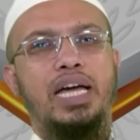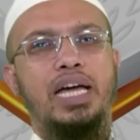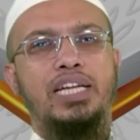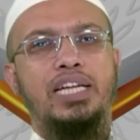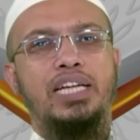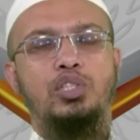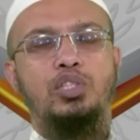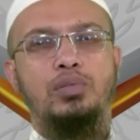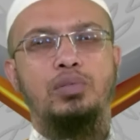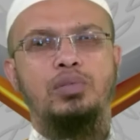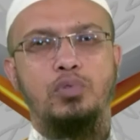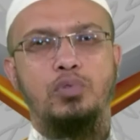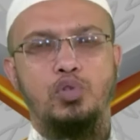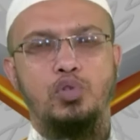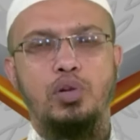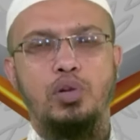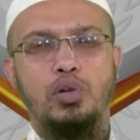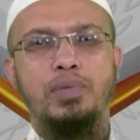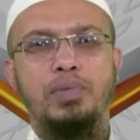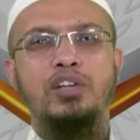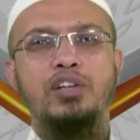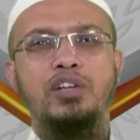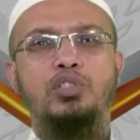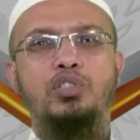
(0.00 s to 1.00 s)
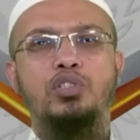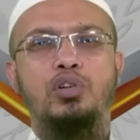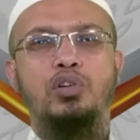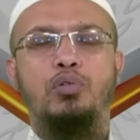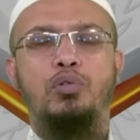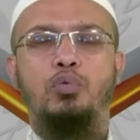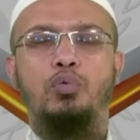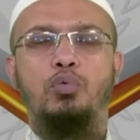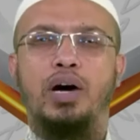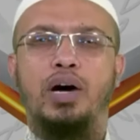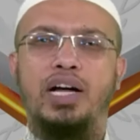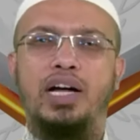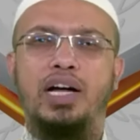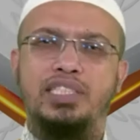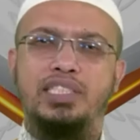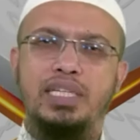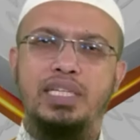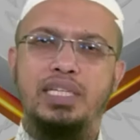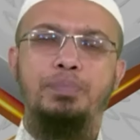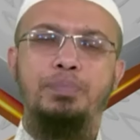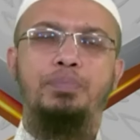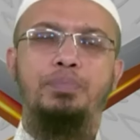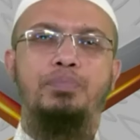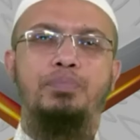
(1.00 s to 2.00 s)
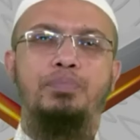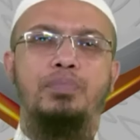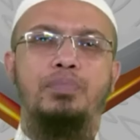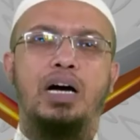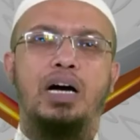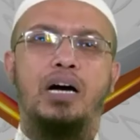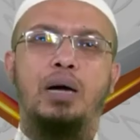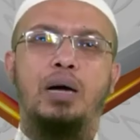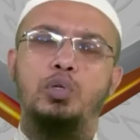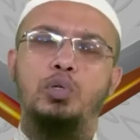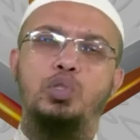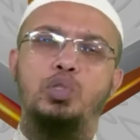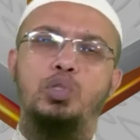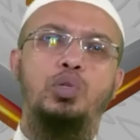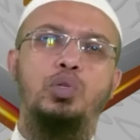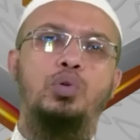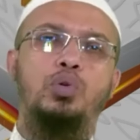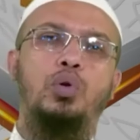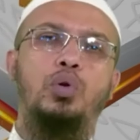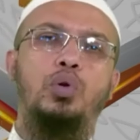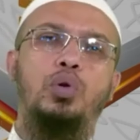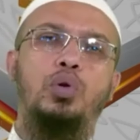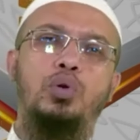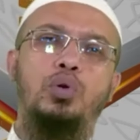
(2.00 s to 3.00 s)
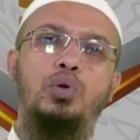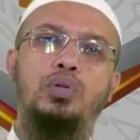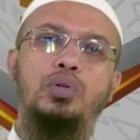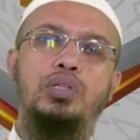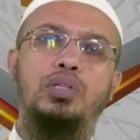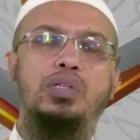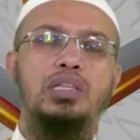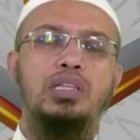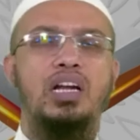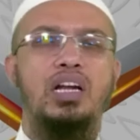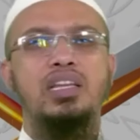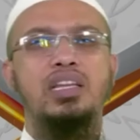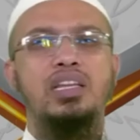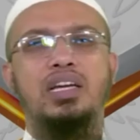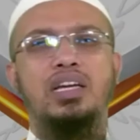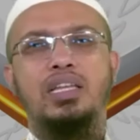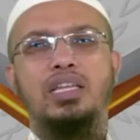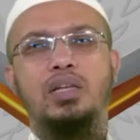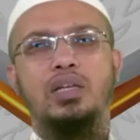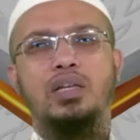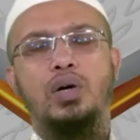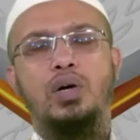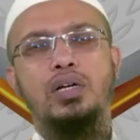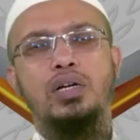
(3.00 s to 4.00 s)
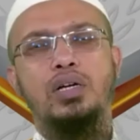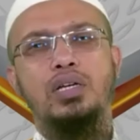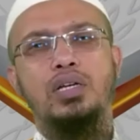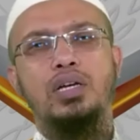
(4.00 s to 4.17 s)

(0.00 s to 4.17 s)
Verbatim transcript: একজন মুসলমানের জন্য ওয়াজিব আবশ্যক হলো দায়ী রেখে দেওয়া